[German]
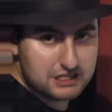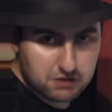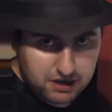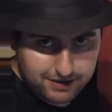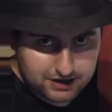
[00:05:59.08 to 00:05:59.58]

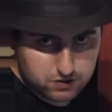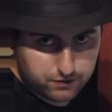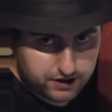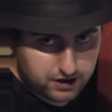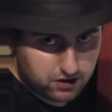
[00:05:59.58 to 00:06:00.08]
zweimal so
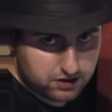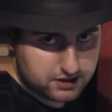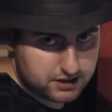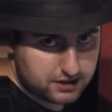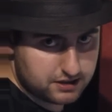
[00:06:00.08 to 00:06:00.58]
viel
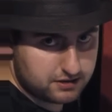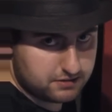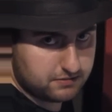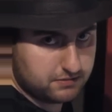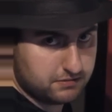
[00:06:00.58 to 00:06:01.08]
kosten.
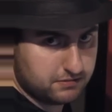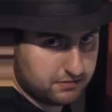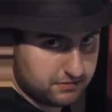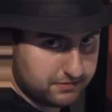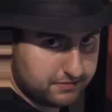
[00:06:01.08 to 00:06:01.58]
Hm.